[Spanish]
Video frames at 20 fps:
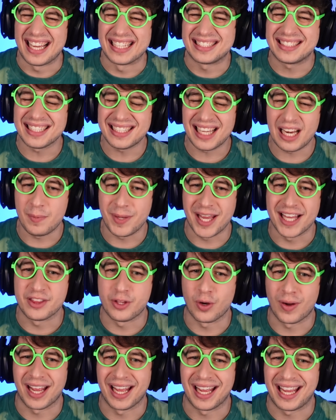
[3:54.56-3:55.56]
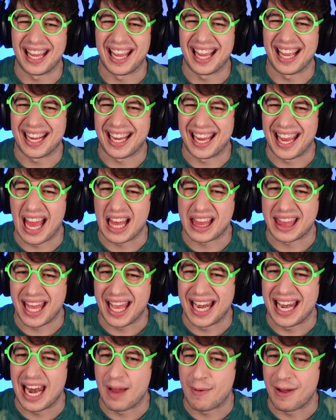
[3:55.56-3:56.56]
¿Y este es el viento que,
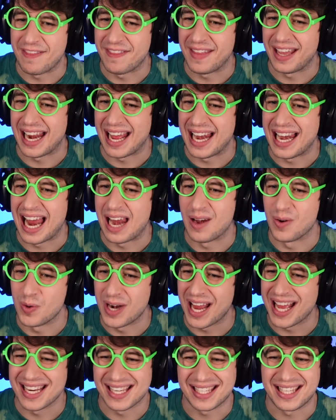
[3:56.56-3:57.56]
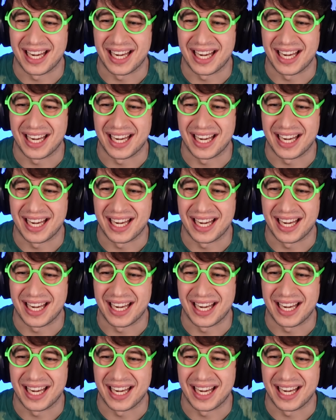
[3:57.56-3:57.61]
hace en la bandera en la luna? ¿En